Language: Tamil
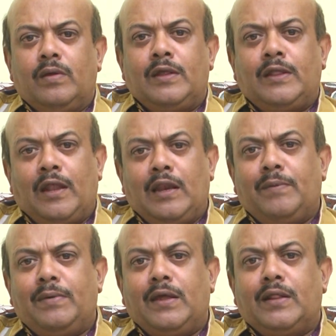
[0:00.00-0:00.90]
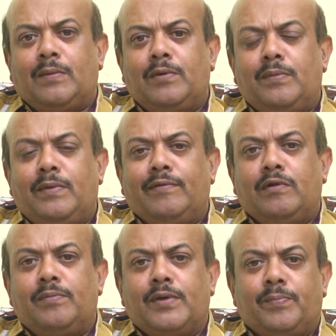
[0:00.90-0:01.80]
இது எல்லாமே தமிழர்
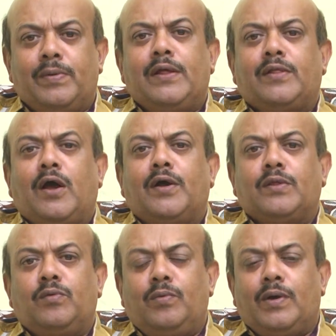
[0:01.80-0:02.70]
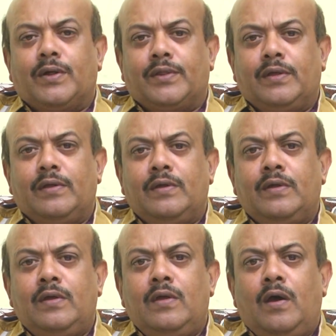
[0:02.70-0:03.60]
மனசில் மிகப்பெரிய தாக்கத்தை உருவாக்குது
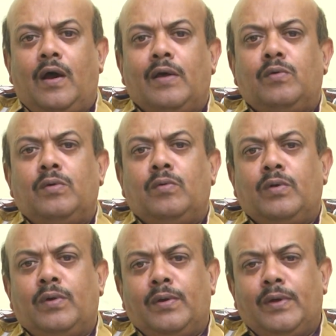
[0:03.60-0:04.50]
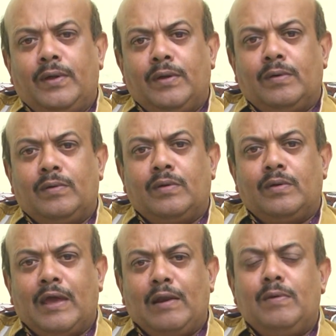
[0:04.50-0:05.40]
ஆனால் ஒரு இன்னொரு
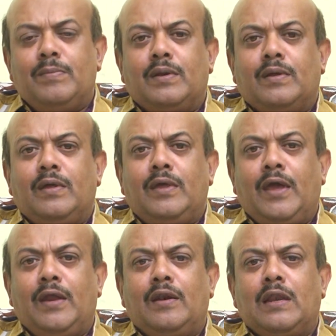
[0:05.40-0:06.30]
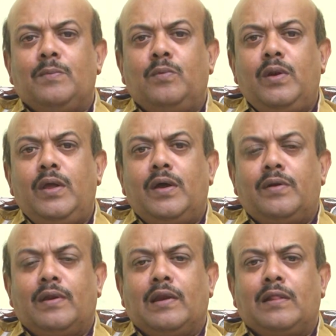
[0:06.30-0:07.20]
கேள்வியும் இருக்குது ஏன் லெமுரியா
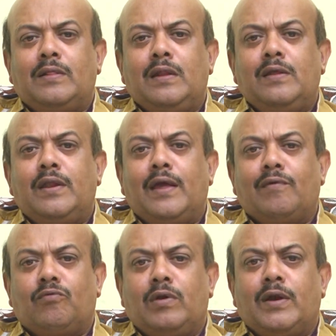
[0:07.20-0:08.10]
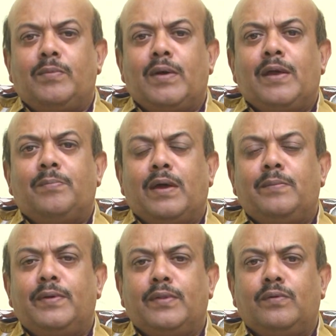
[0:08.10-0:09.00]
என்ற லத்தீன் கிரேக்க சொல்லை நம்ம ஏன்
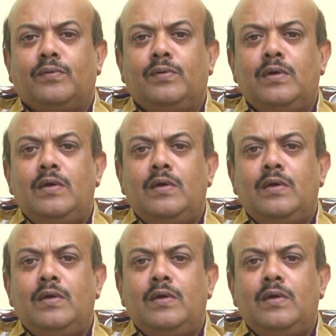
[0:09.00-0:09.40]
பயன்படுத்தணும்